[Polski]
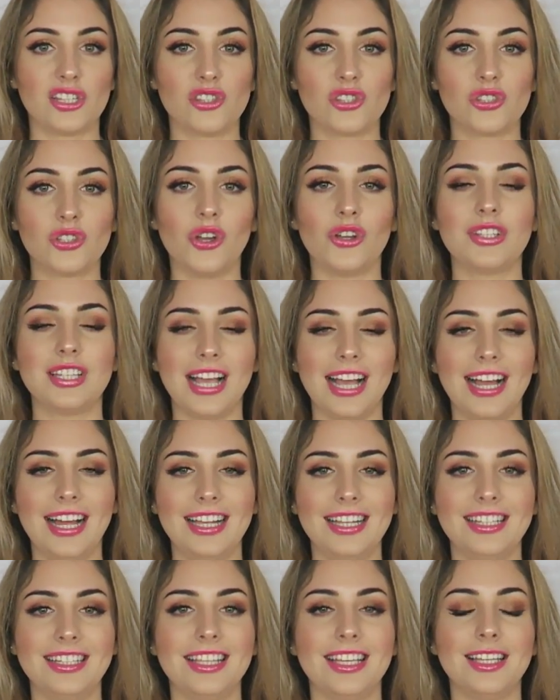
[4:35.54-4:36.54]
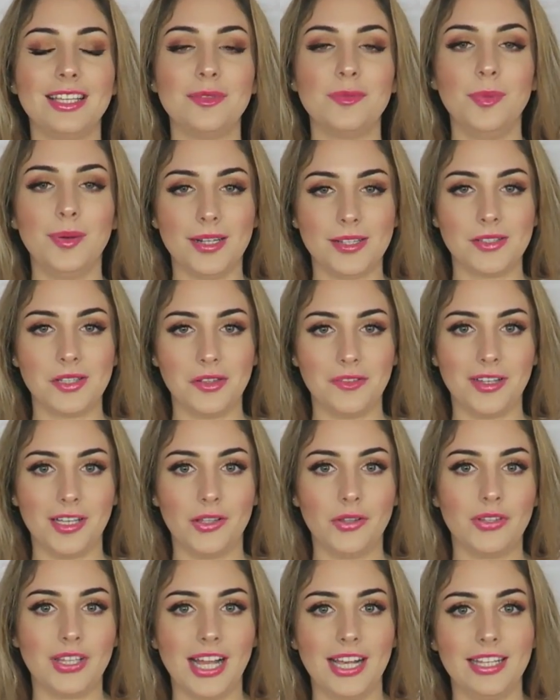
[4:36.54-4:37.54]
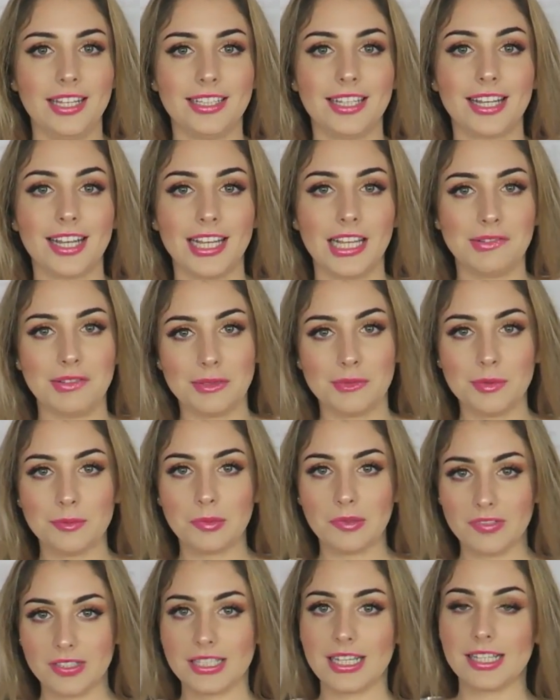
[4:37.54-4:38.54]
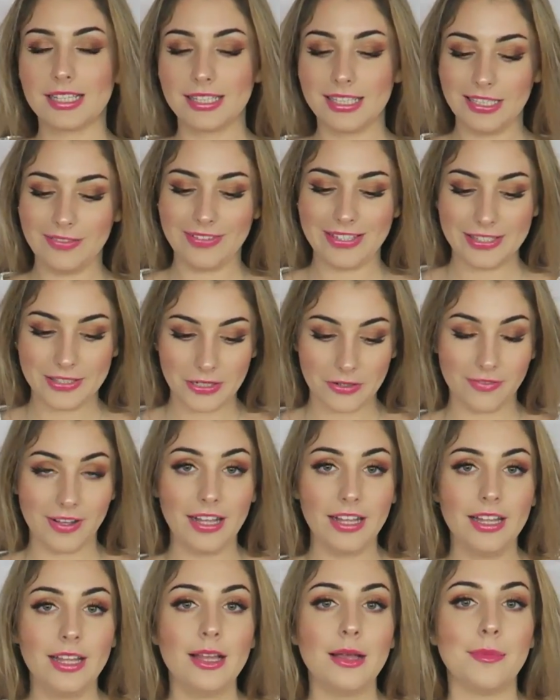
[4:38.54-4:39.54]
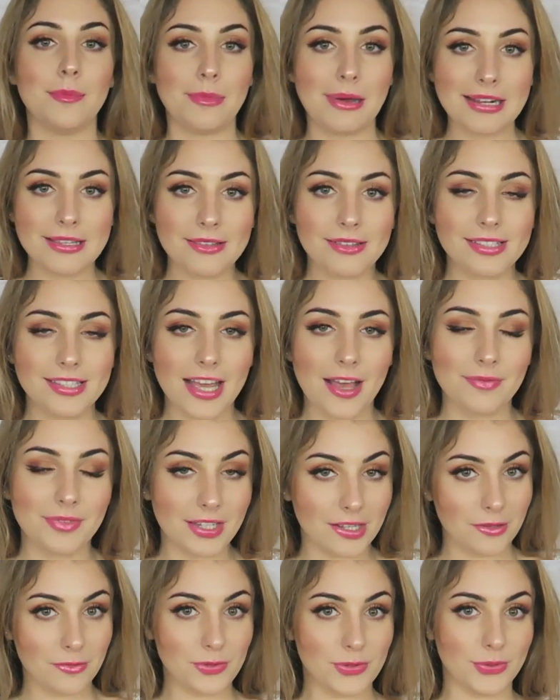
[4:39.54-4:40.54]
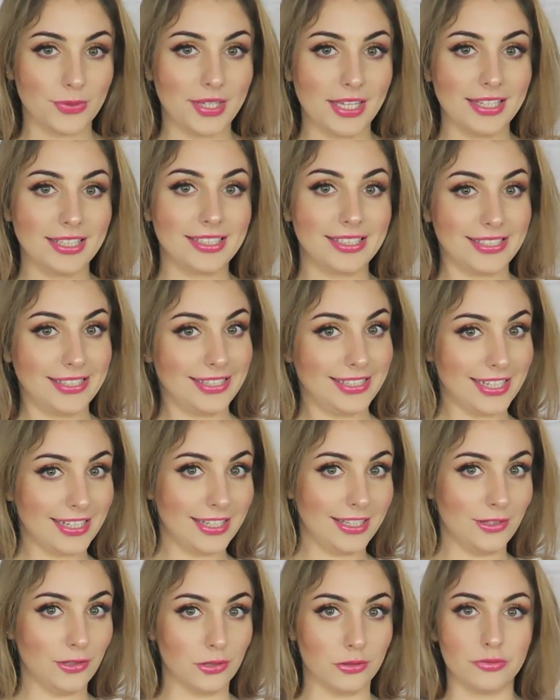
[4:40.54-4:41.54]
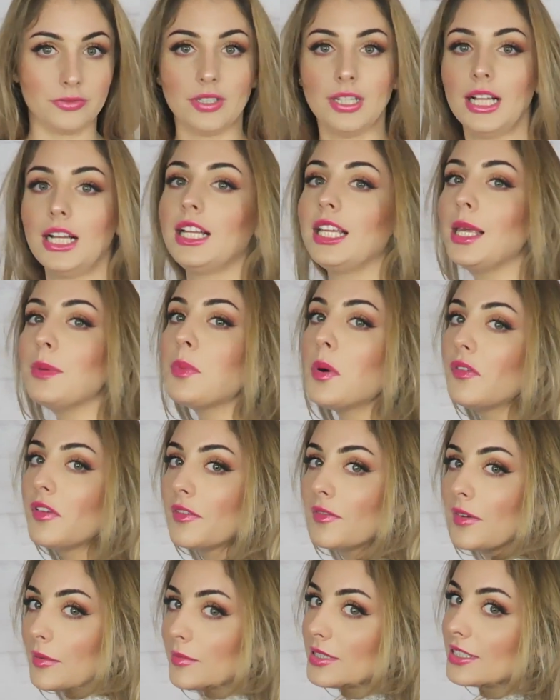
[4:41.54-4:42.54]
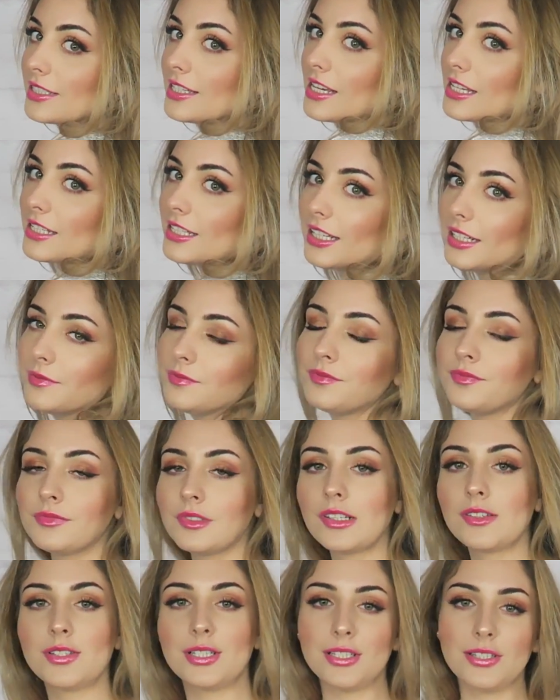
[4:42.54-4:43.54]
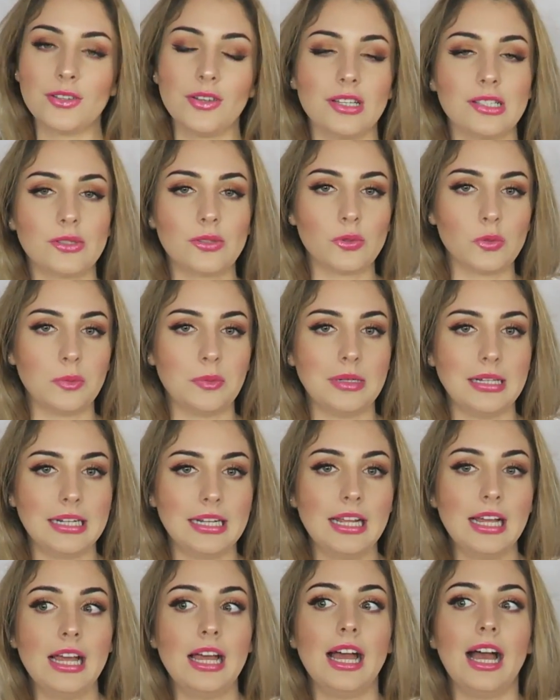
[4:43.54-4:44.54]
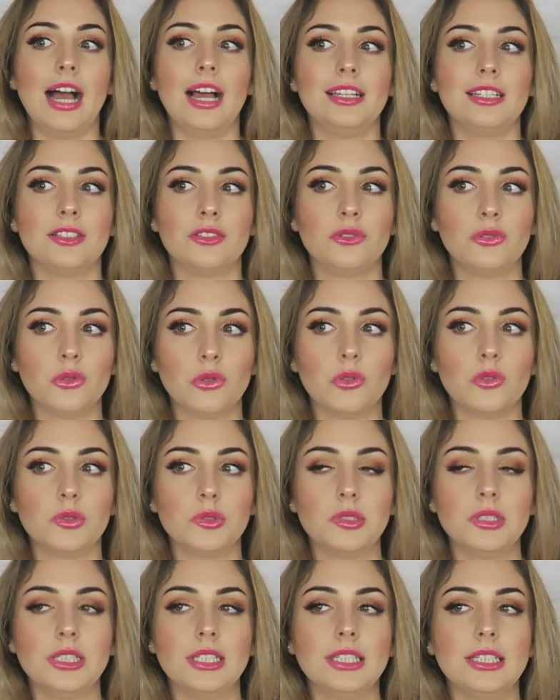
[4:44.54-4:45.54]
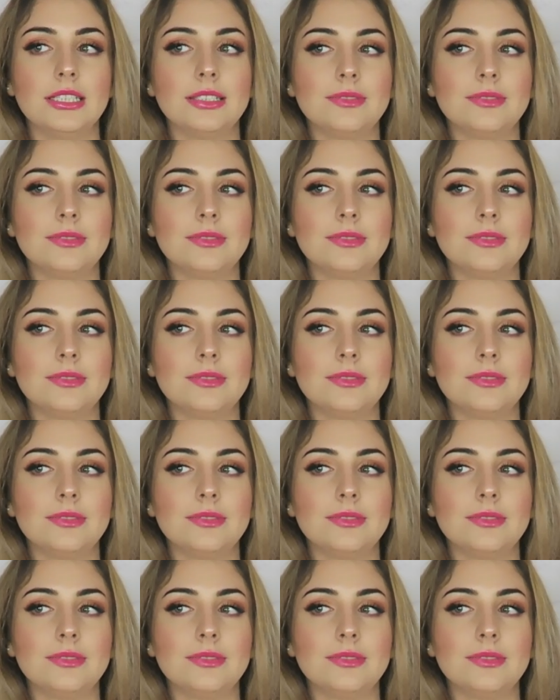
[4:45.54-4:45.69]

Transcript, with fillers: jest totalnie imprezowa, totalnie taka nawet bym powiedziała sylwestrowa. Bardzo chciałam taką sukienkę z cekinów i powiem Wam szczerze, wszystko jest super, ale dół